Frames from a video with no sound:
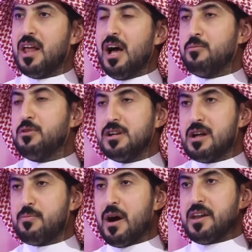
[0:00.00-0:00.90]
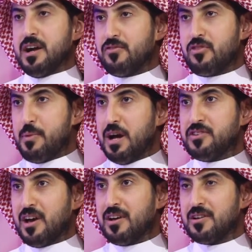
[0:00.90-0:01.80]
لحم اللي البارح انت
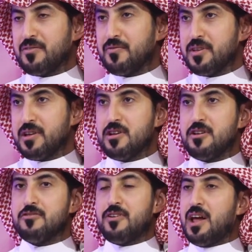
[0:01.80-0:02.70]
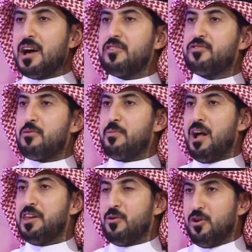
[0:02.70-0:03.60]
ذبحتها فالان انت
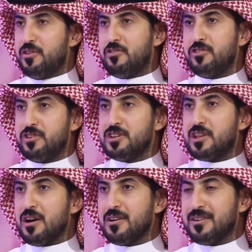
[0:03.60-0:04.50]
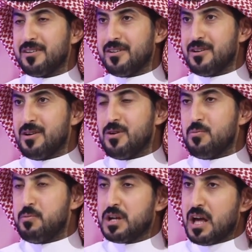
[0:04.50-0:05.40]
تذبح لنا وحده جديده
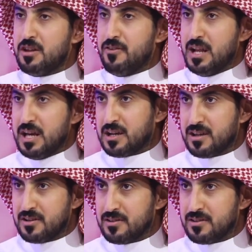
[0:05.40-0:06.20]
مكلف عليك